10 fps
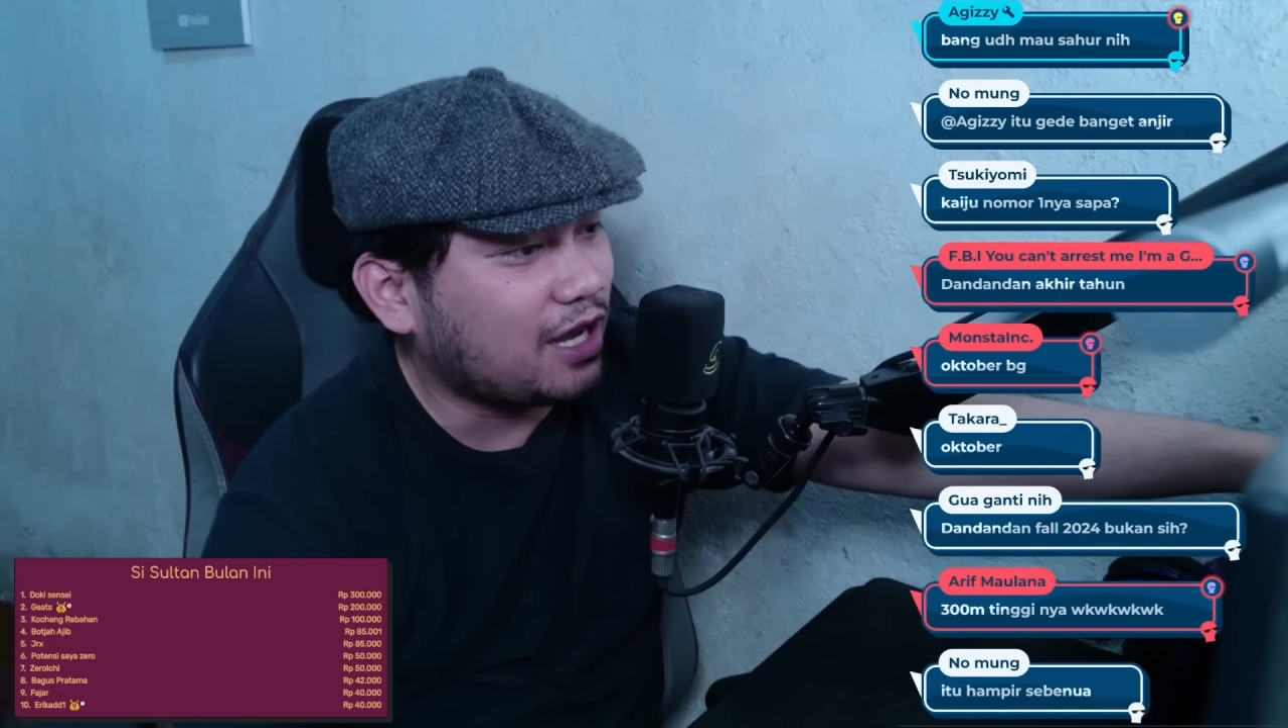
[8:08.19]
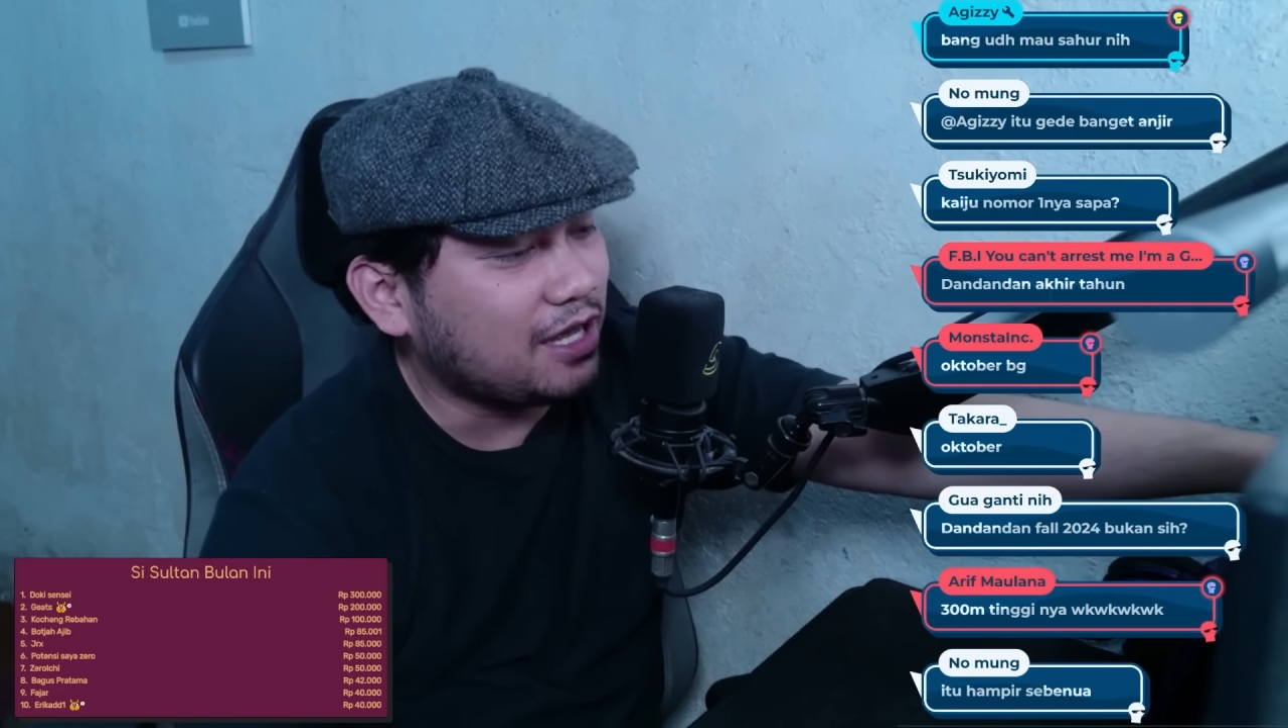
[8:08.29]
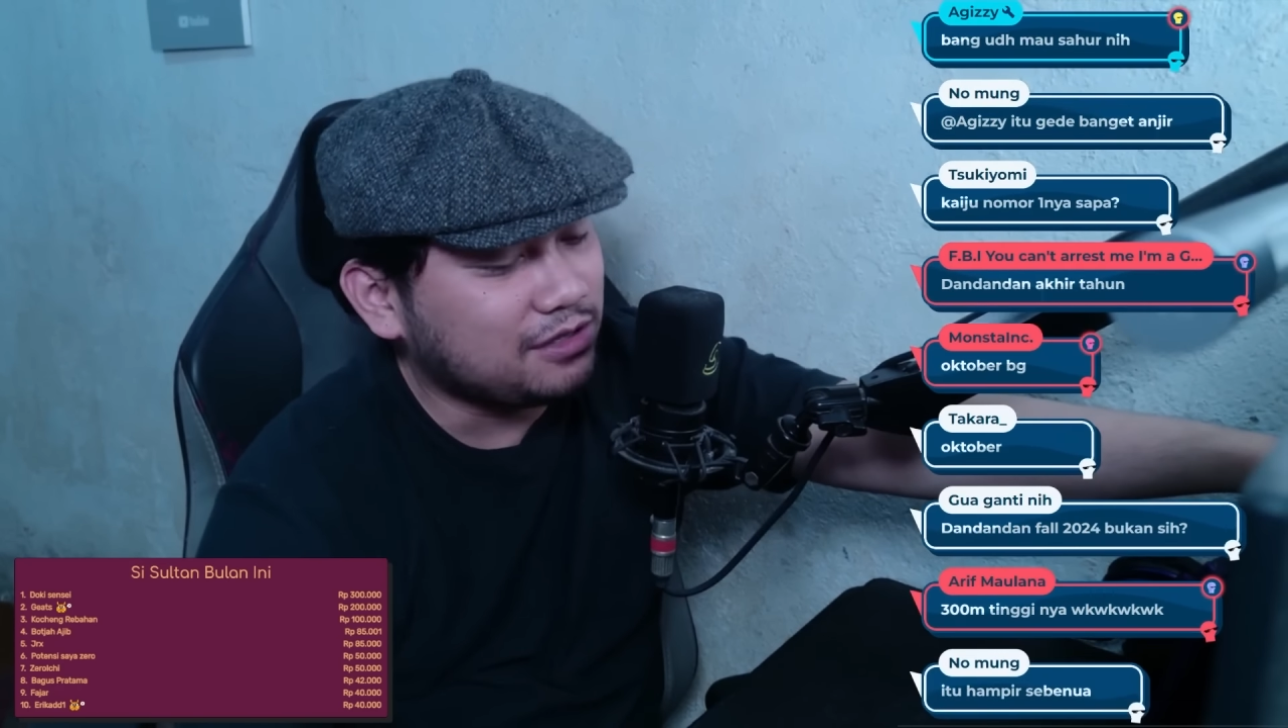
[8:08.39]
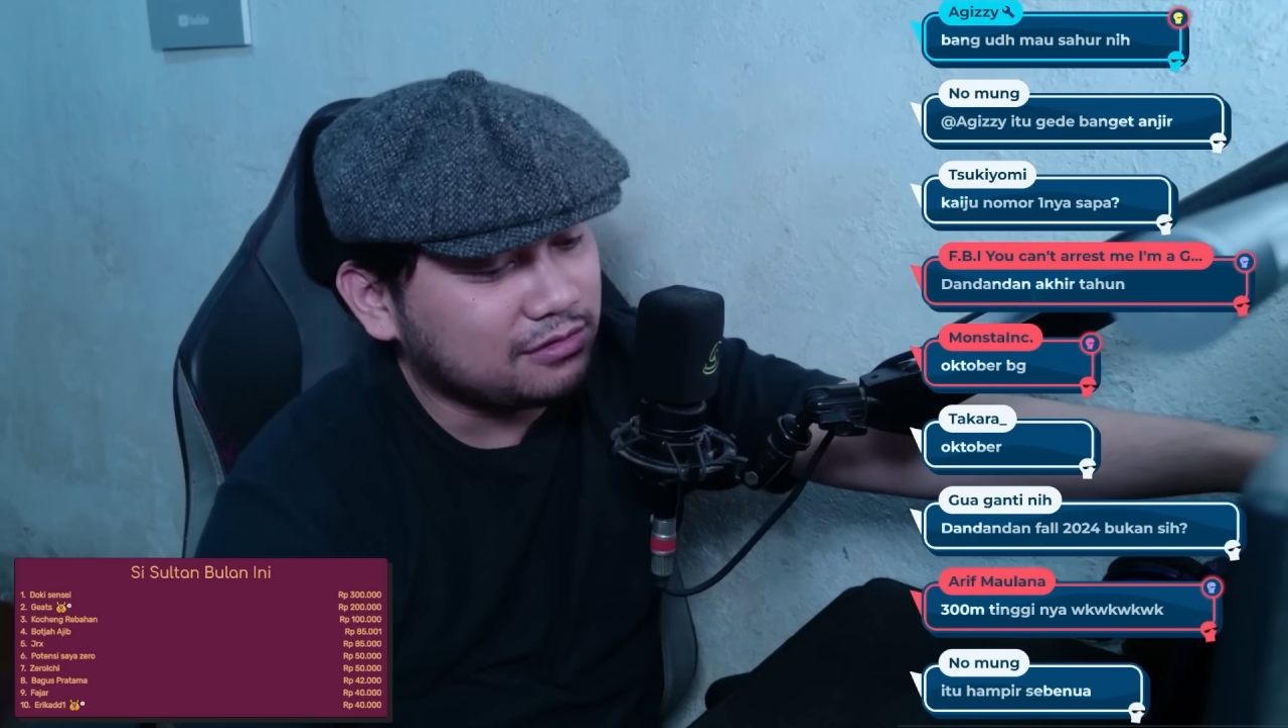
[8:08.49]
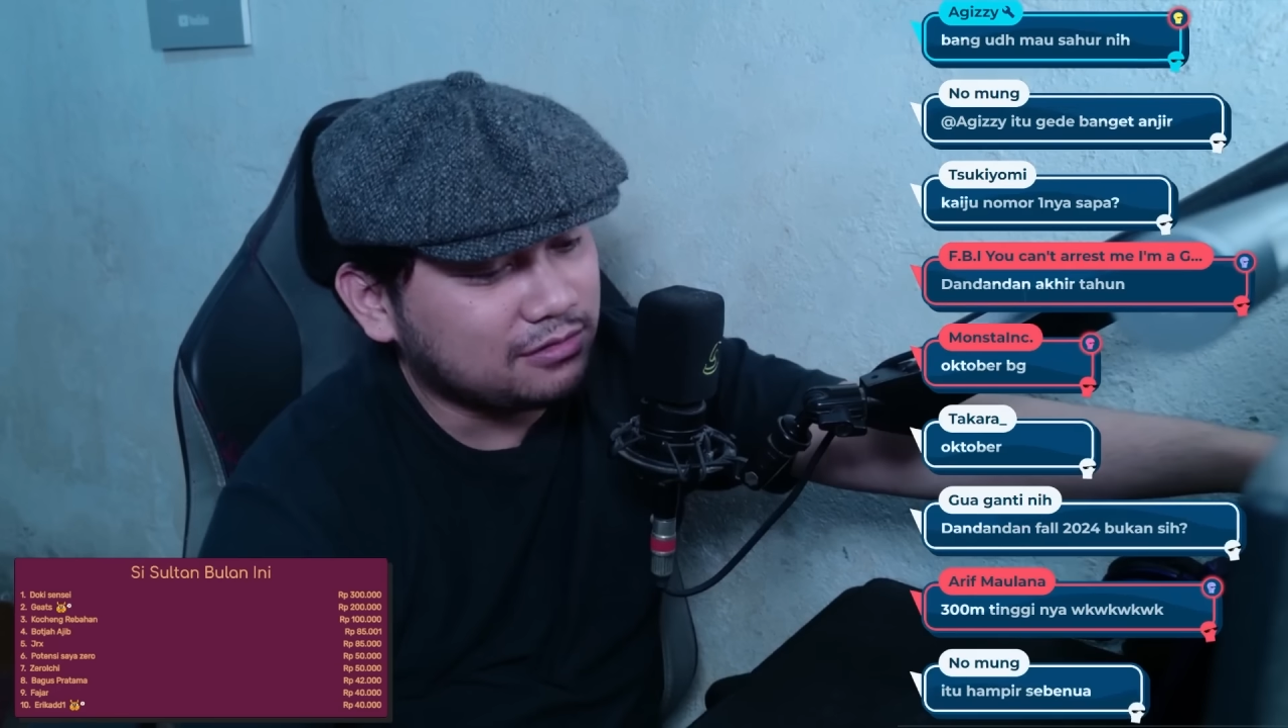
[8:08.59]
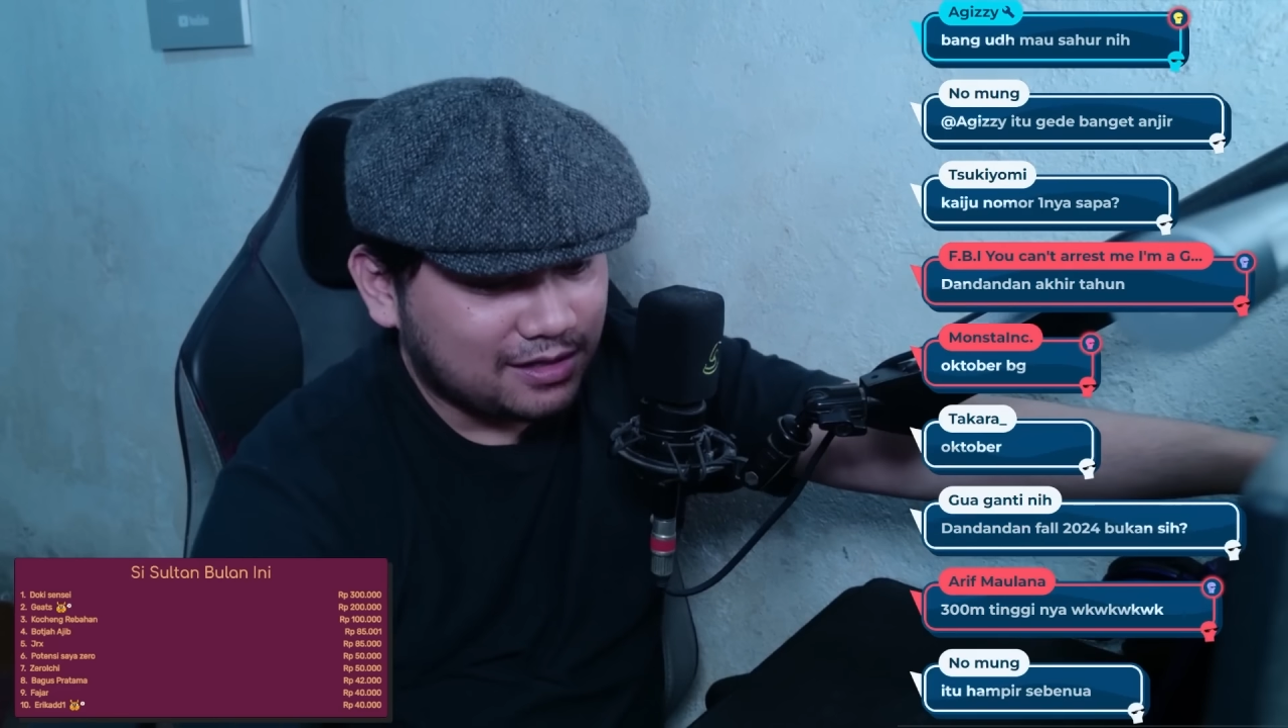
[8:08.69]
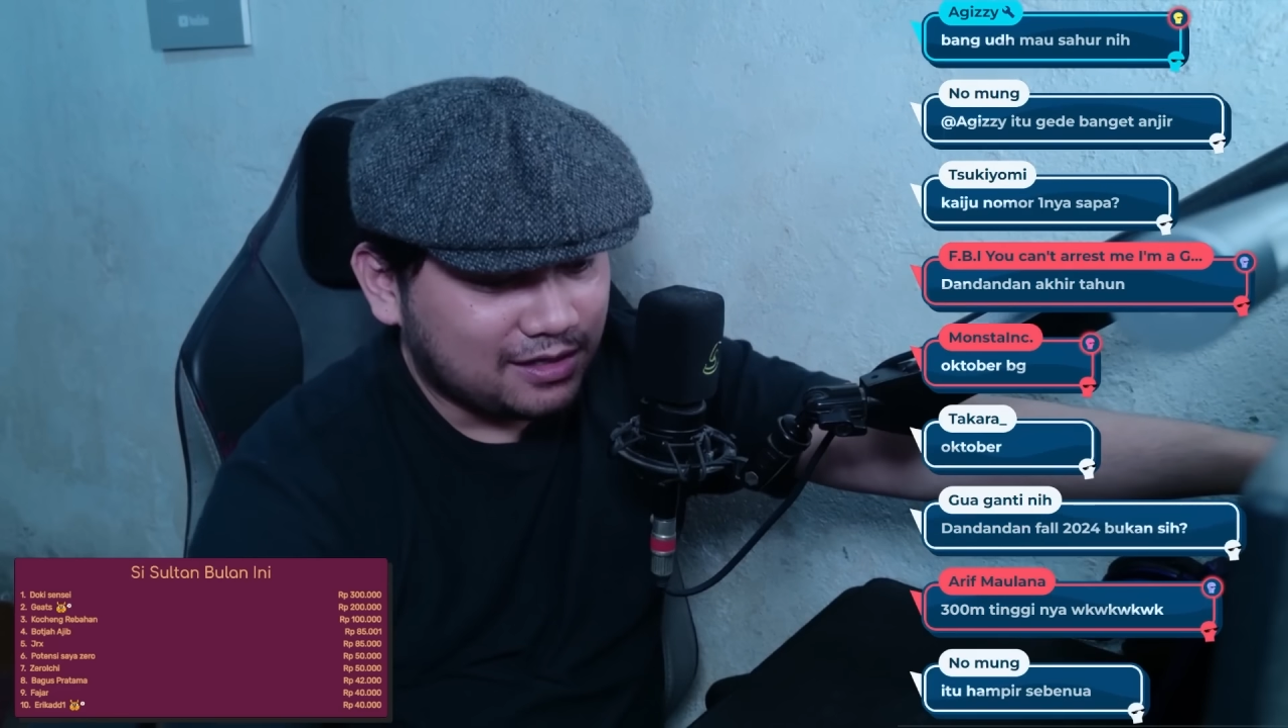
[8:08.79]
kaiju